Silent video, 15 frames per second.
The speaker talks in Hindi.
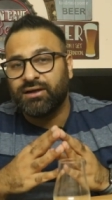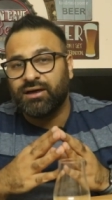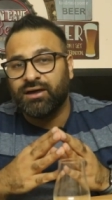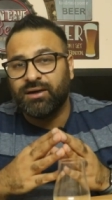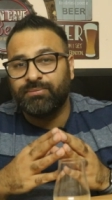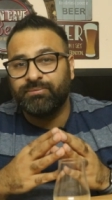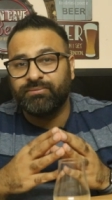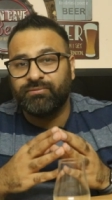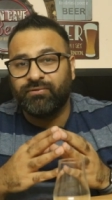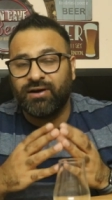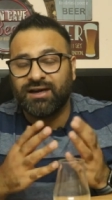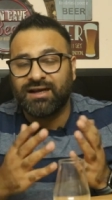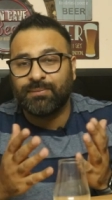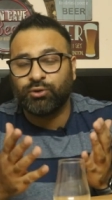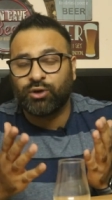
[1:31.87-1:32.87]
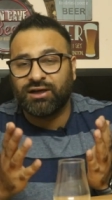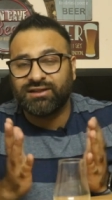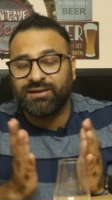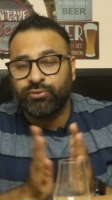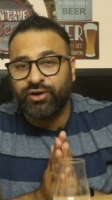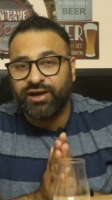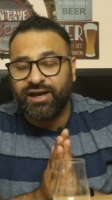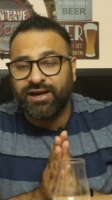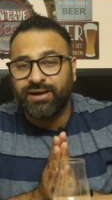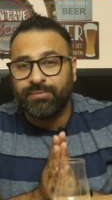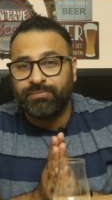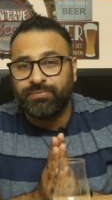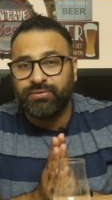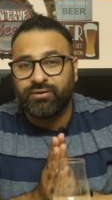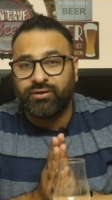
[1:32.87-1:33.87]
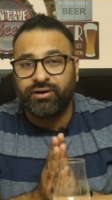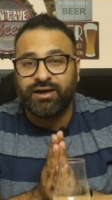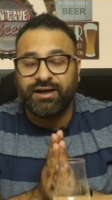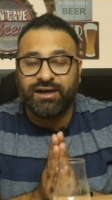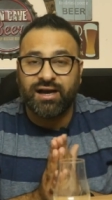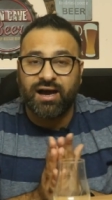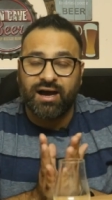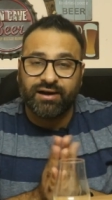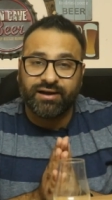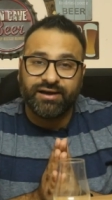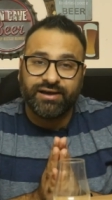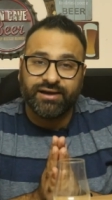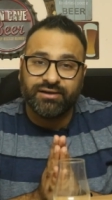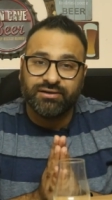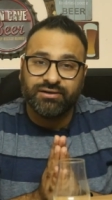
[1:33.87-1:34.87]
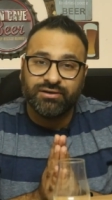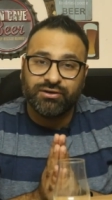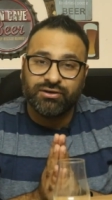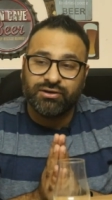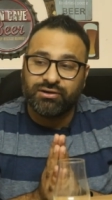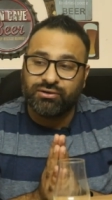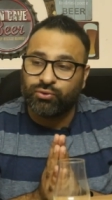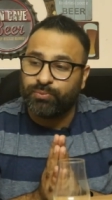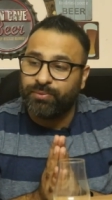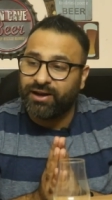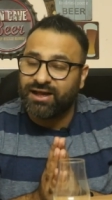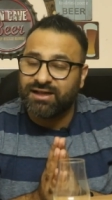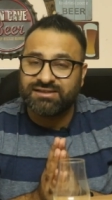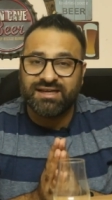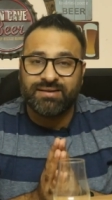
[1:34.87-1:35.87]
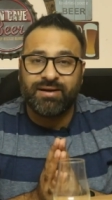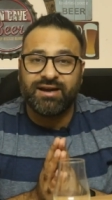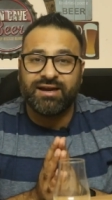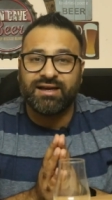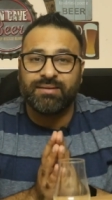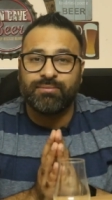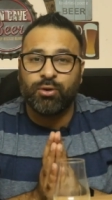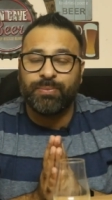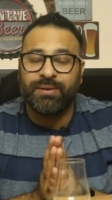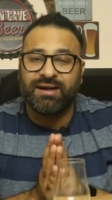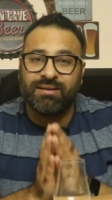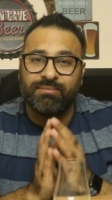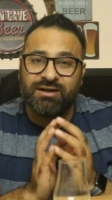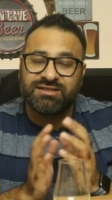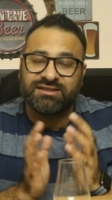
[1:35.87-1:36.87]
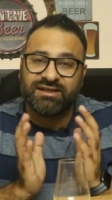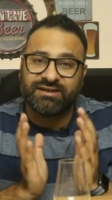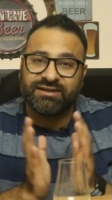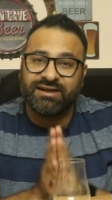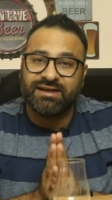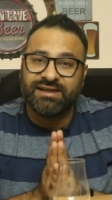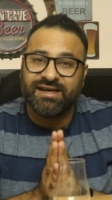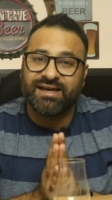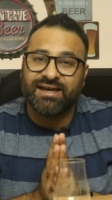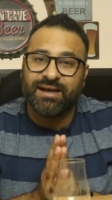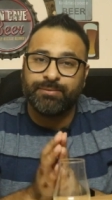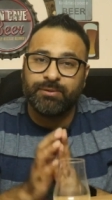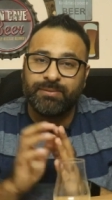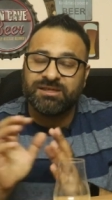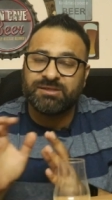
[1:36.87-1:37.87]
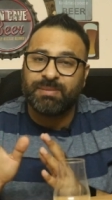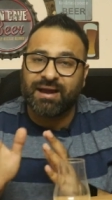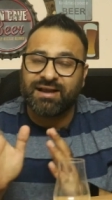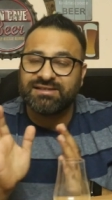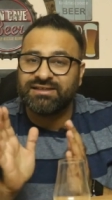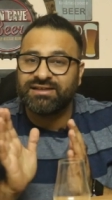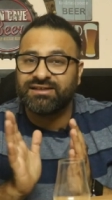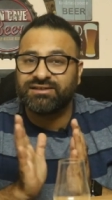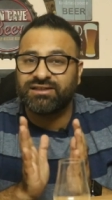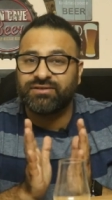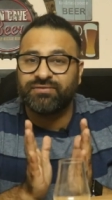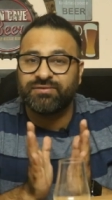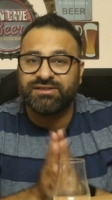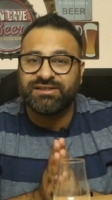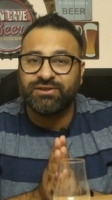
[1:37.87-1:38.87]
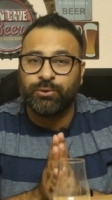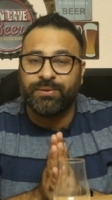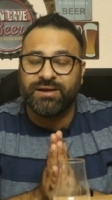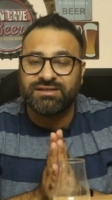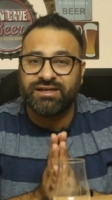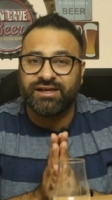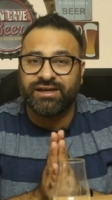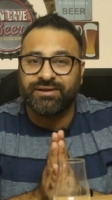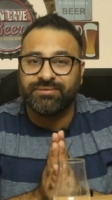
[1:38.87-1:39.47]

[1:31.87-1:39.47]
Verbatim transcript: वर्ल्ड कप तो ख़त्म हो गया है अब और इंडिया हार गई है मेरे ख्याल से हमारे गमों पे नमक छिड़कने के लिए अभी भी इस पैकेजिंग के अंदर विस्की को बेच रहे